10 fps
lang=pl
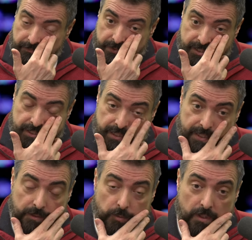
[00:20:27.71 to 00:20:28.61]

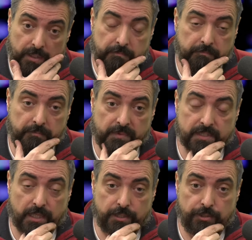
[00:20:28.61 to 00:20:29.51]
Zeznania, które
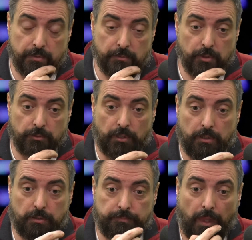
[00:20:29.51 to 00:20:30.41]
streściłbym
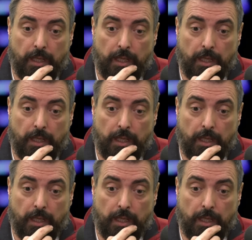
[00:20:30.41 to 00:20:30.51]
krótko.